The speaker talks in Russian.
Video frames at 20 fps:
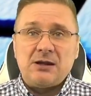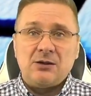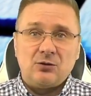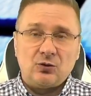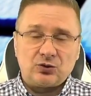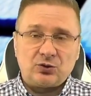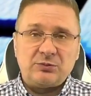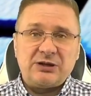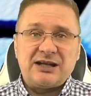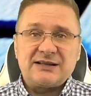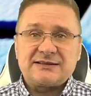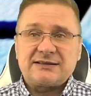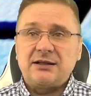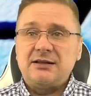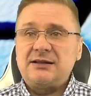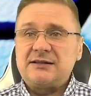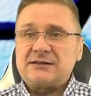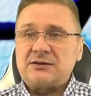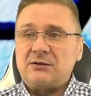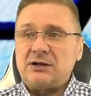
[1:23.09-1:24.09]
Вот у меня
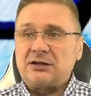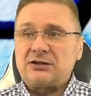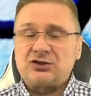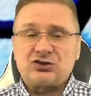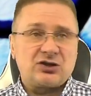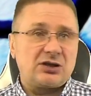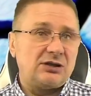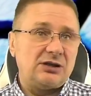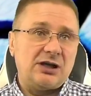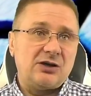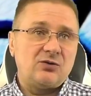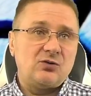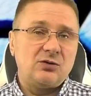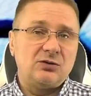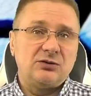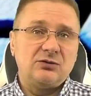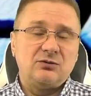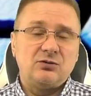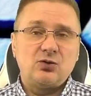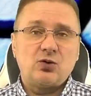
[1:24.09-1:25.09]
стоит девяточка, для
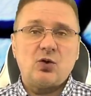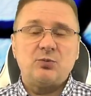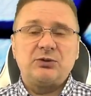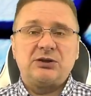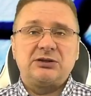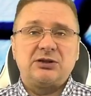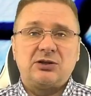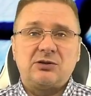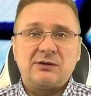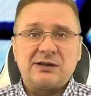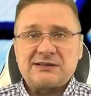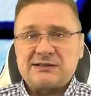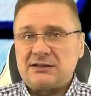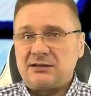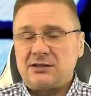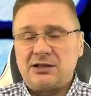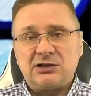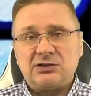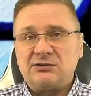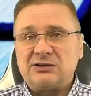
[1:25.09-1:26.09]
двухкомнатной
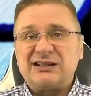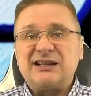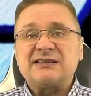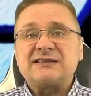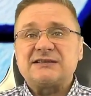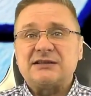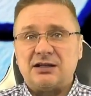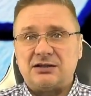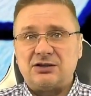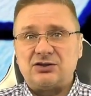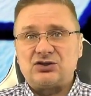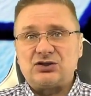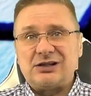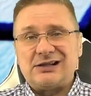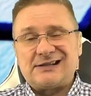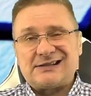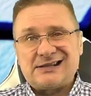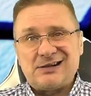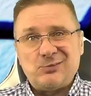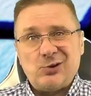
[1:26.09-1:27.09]
квартиры этого достаточно.
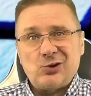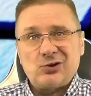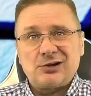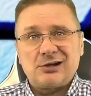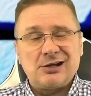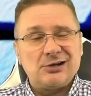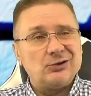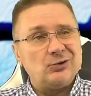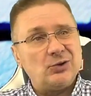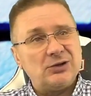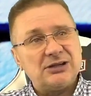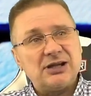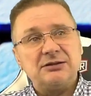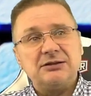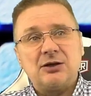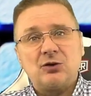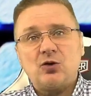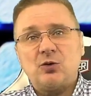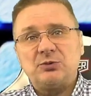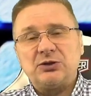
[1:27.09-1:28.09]
Семерка, но ну, это
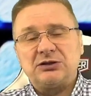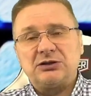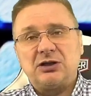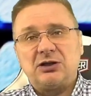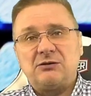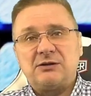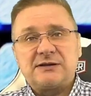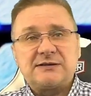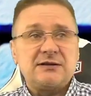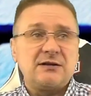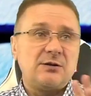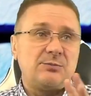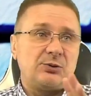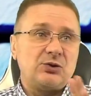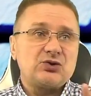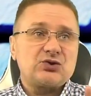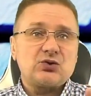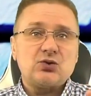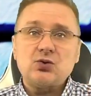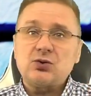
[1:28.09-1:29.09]
однокомнатная квартира,
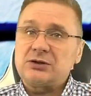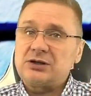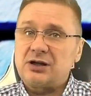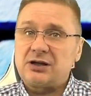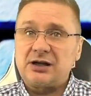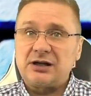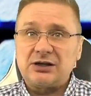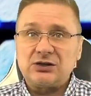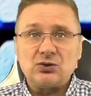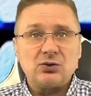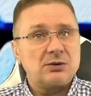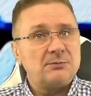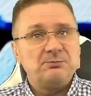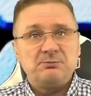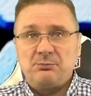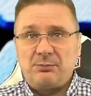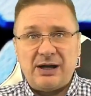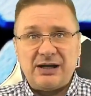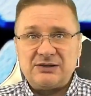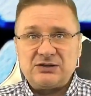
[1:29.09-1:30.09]
плюс кухня, коридор
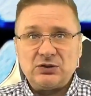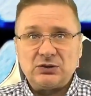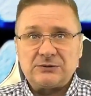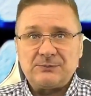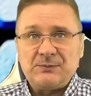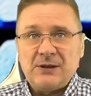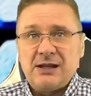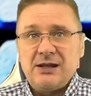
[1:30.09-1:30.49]
пойдет.